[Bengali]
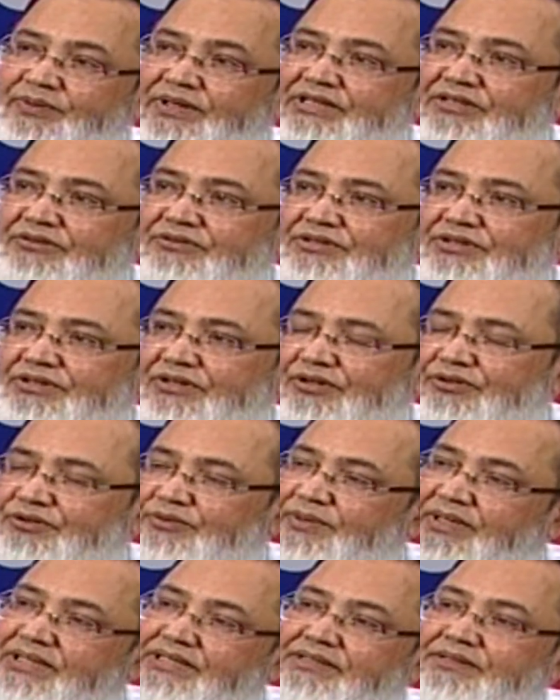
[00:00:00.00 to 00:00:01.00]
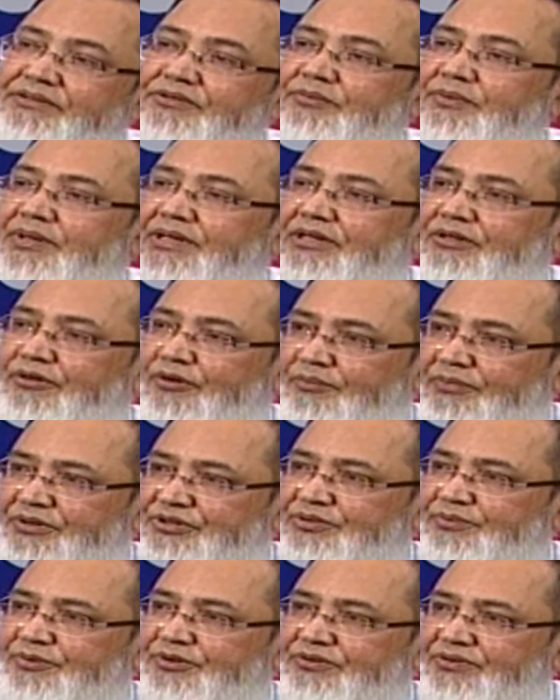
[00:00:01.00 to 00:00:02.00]
খিচুড়ি হয় তোমারই তোমার এই লম্বা
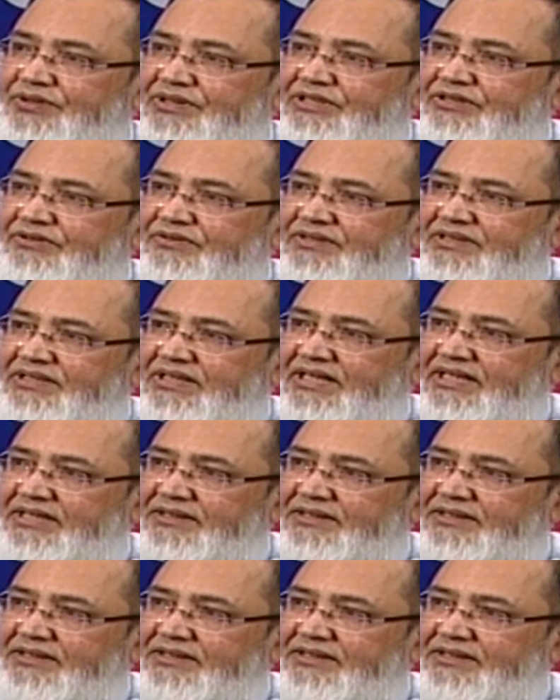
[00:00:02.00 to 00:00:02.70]
সময় ধরে খিচুড়ি থাকে